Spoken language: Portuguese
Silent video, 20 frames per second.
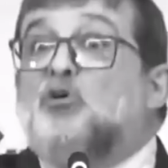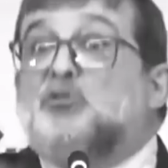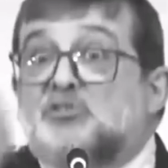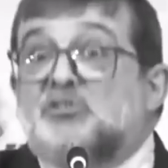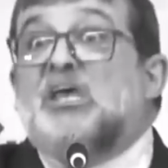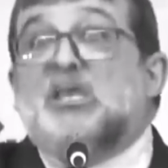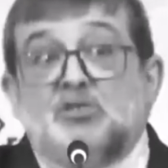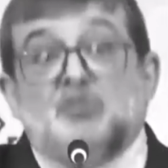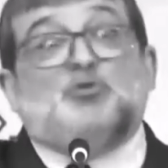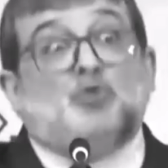
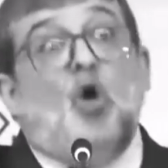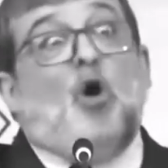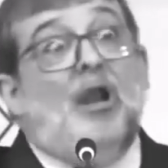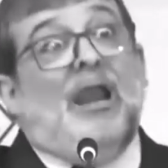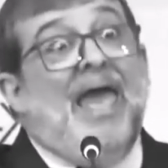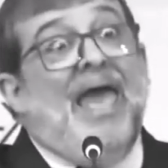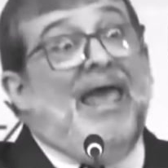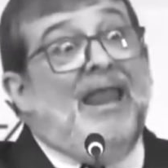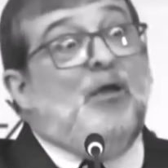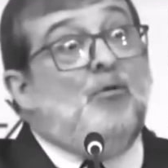vocês
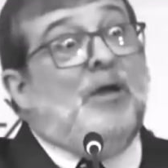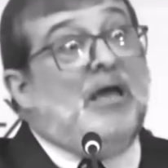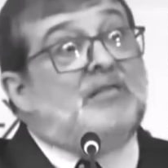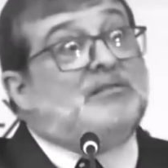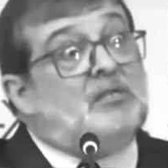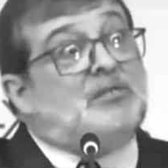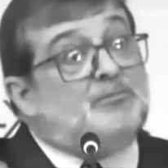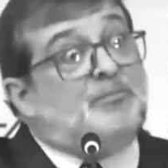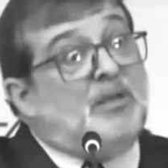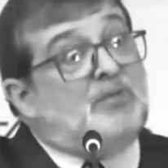toleram
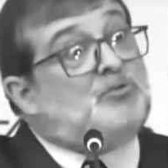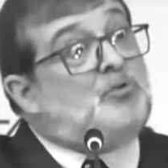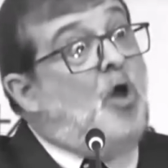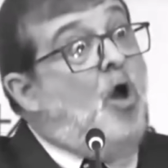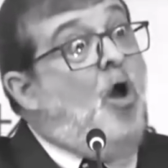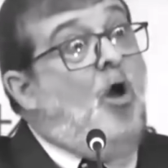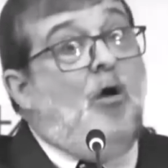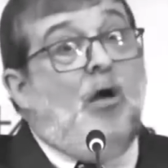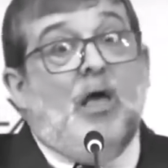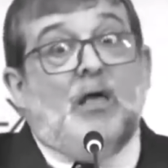essas
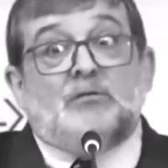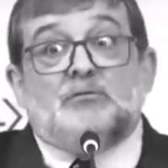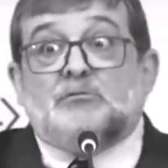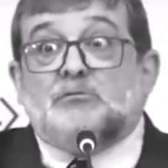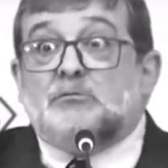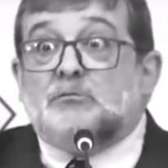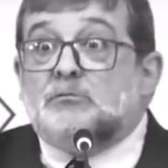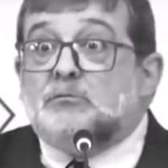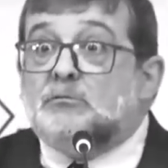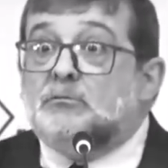
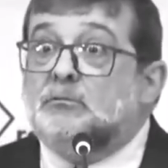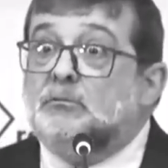pessoas.